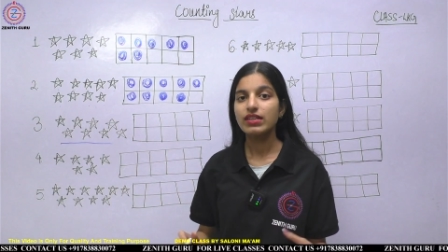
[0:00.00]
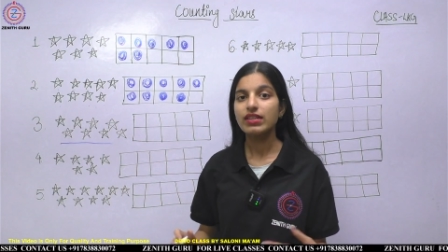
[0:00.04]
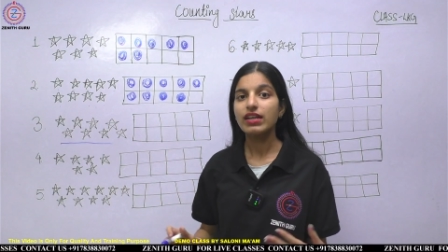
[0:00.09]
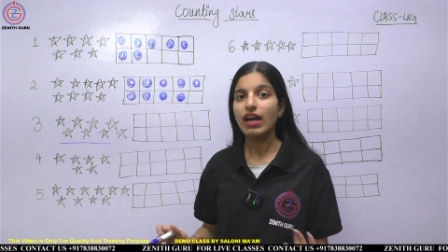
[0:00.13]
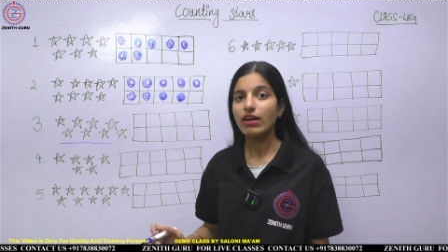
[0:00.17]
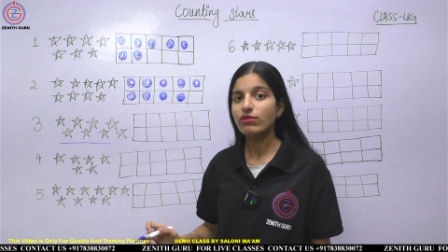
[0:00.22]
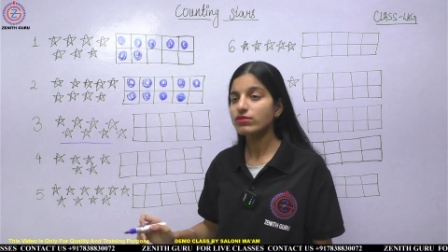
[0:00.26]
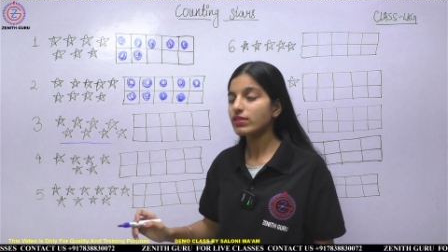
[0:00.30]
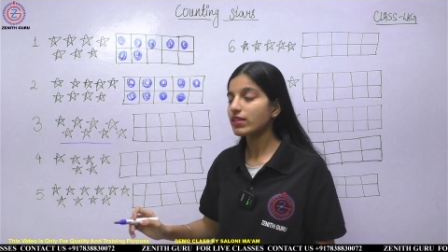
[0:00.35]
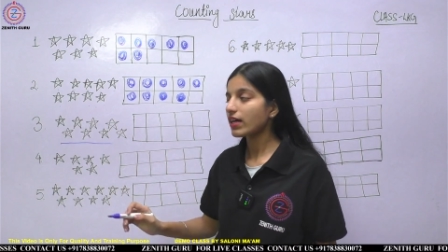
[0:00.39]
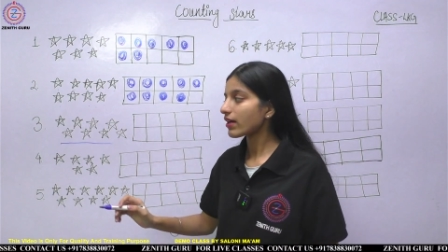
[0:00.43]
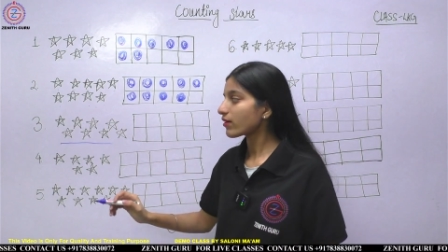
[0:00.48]

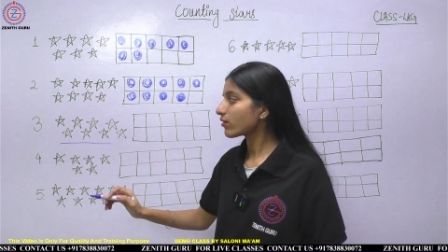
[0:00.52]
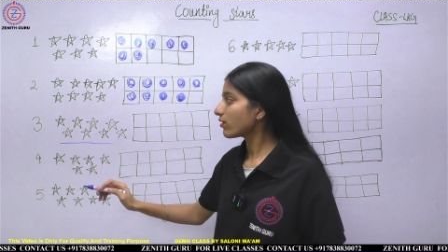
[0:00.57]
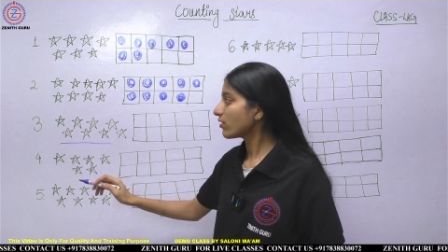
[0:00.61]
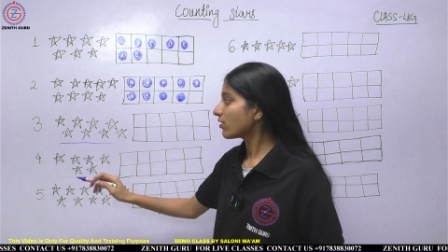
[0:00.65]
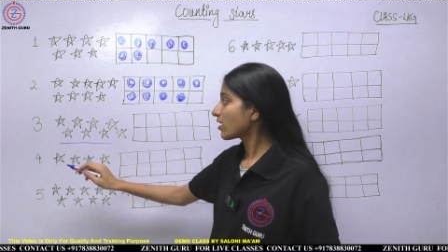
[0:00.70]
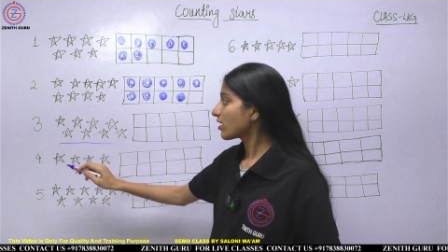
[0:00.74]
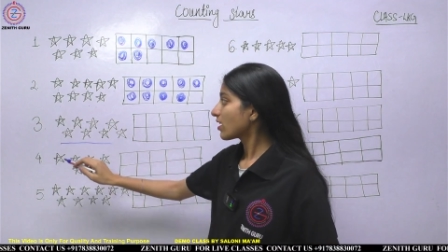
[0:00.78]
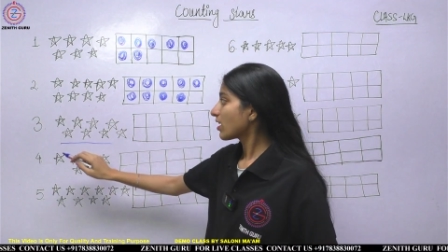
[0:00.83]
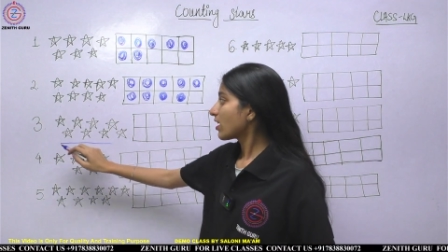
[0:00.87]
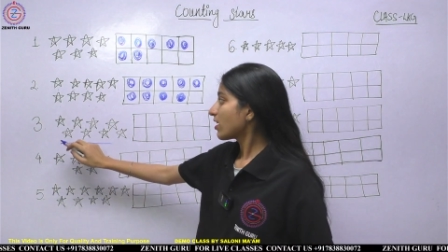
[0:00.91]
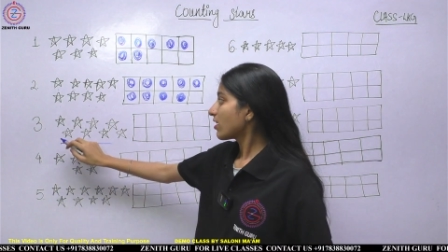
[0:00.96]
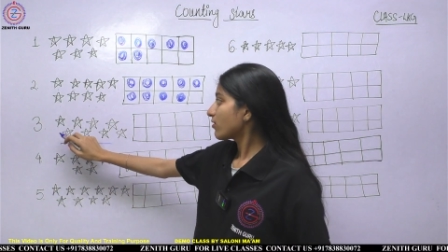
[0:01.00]
काउंट करो
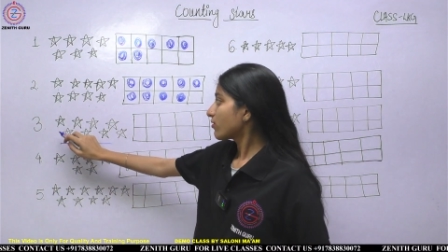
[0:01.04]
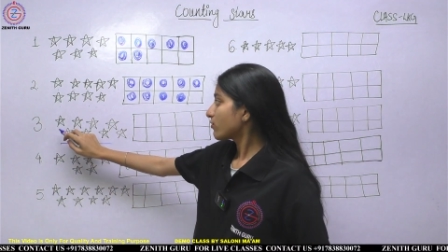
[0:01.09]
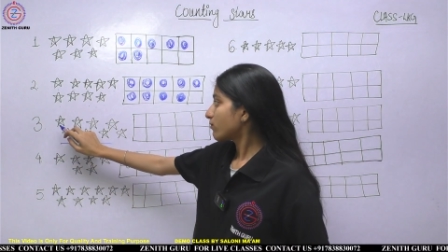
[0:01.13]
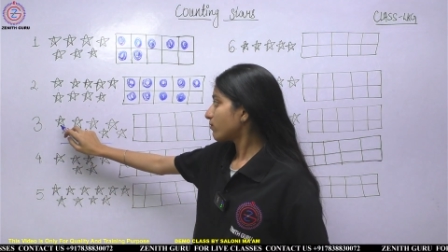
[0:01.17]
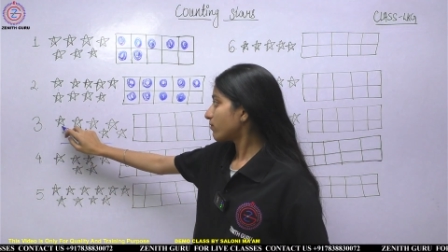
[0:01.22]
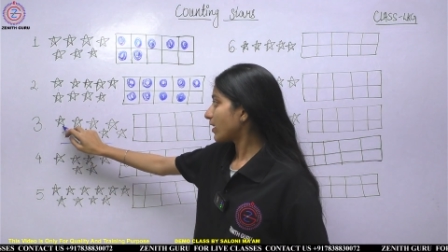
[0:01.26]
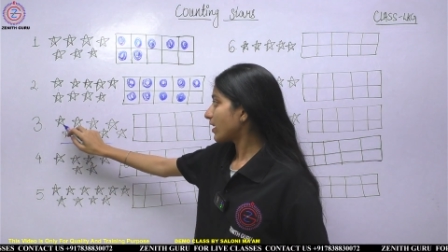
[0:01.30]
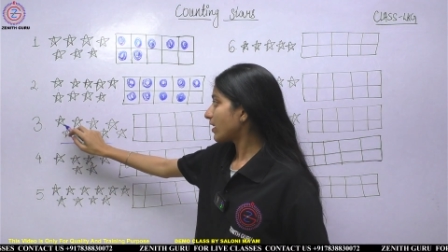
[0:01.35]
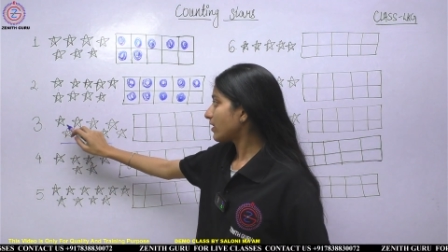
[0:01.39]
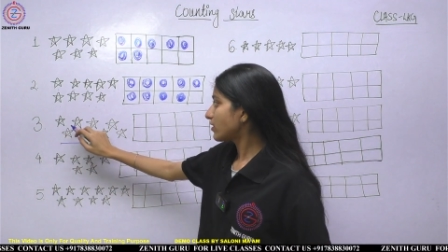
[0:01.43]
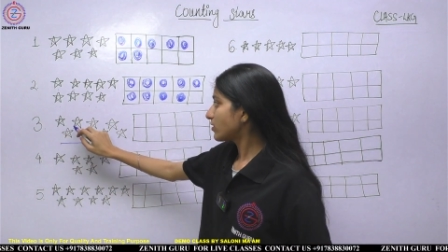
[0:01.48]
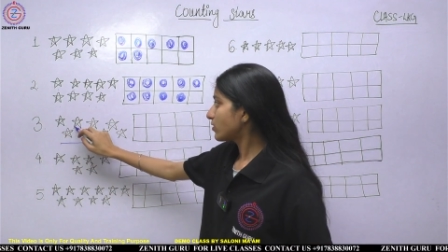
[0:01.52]

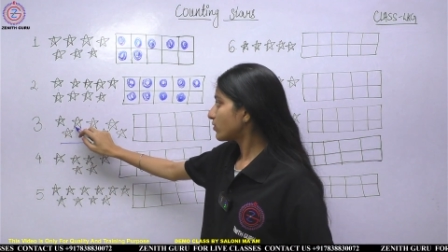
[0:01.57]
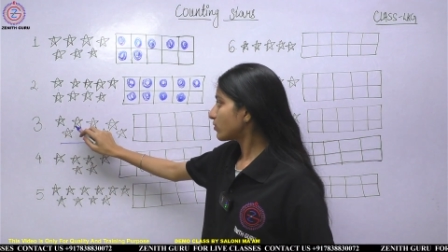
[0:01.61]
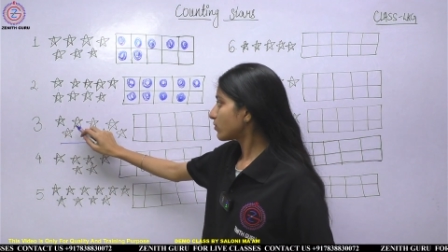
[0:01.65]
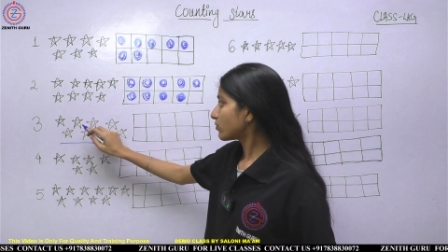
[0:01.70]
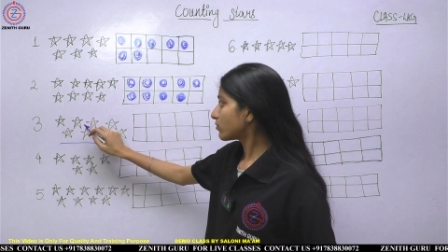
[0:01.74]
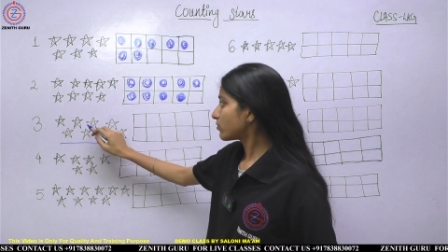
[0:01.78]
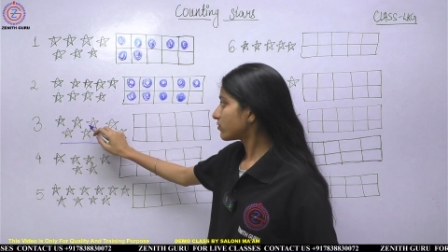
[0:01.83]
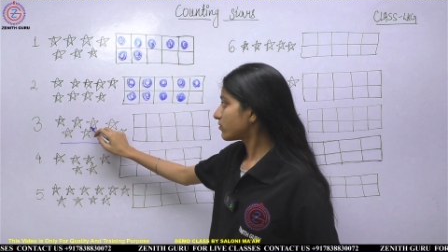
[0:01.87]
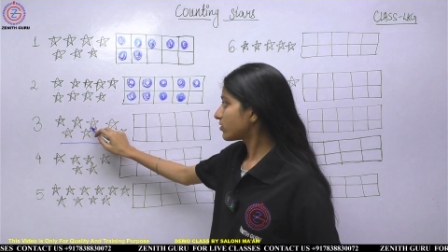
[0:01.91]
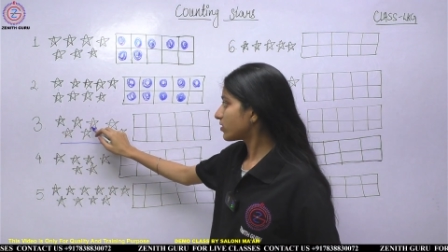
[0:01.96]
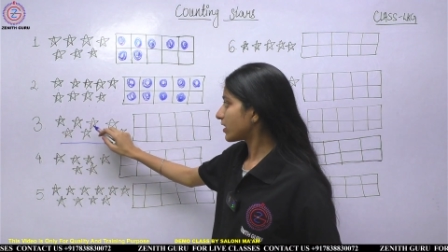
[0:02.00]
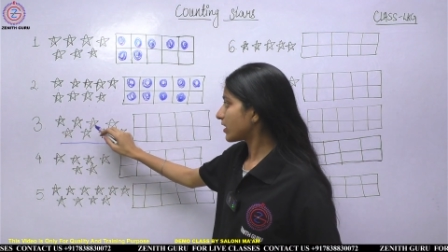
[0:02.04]
वन टू
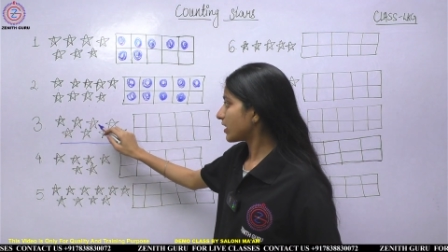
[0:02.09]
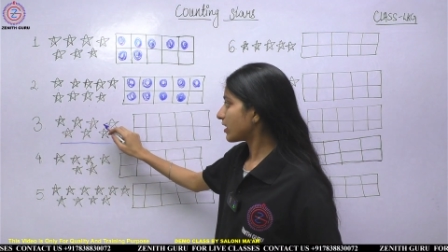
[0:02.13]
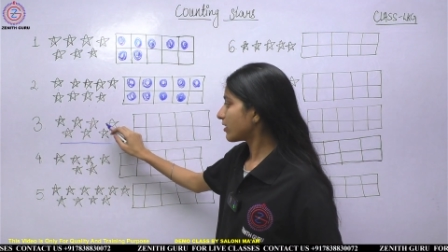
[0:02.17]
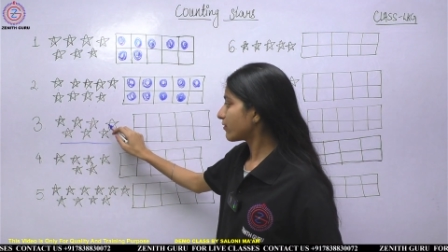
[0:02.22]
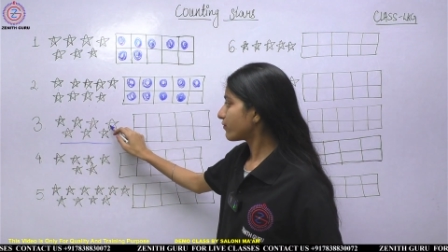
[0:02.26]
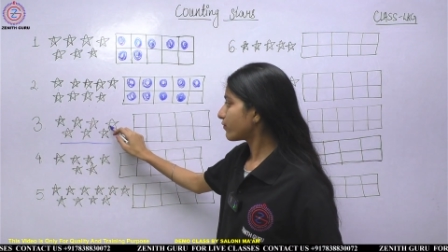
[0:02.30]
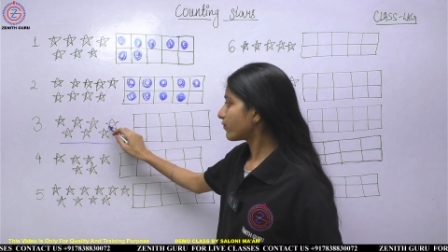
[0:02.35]
थ्री